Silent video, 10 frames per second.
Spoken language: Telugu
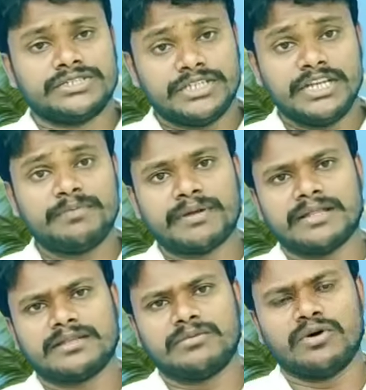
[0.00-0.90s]
సిడ్నీ
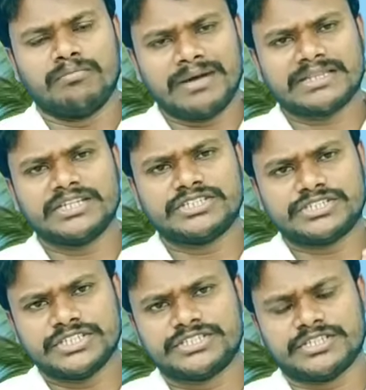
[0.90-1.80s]
ప్రాంతంలో మెథడిస్ట్
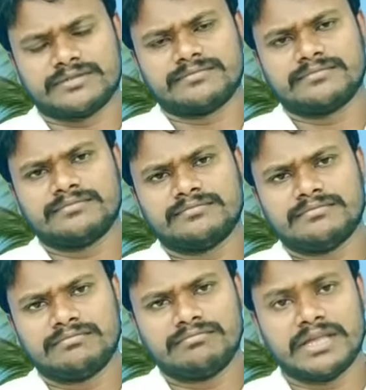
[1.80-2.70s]
చర్చి
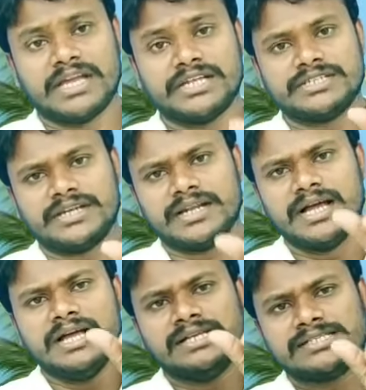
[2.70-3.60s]
దగ్గర జరిగిన
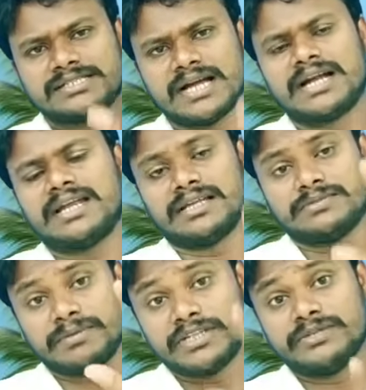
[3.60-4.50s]
సంఘటన
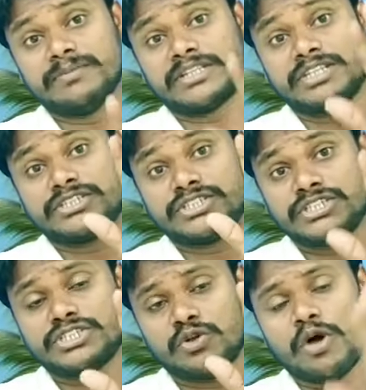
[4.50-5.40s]
మెథడి మెథడిస్ట్
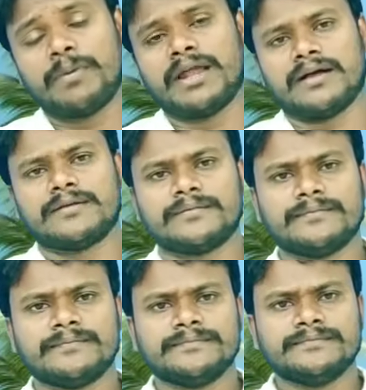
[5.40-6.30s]
చర్చి లోపల
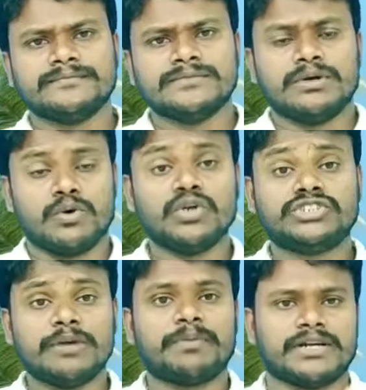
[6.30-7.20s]
గుడ్
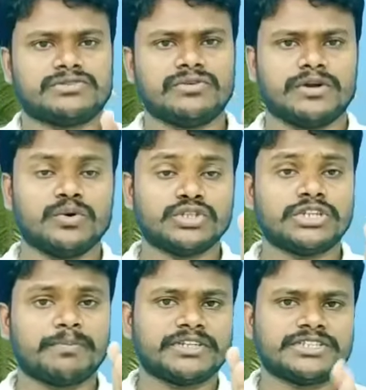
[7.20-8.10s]
షపర్డ్ సారీ గుడ్
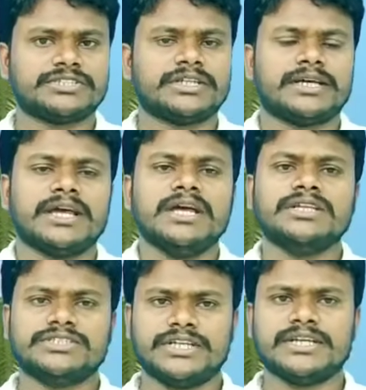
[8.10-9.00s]
షపర్డ్ చర్చి దగ్గర
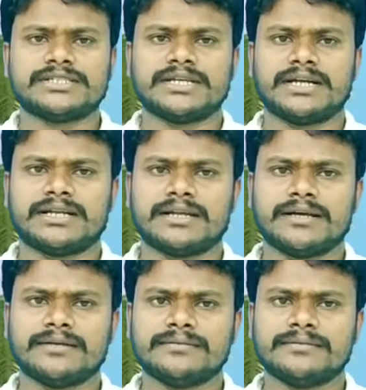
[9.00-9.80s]
జరిగిన సంఘటన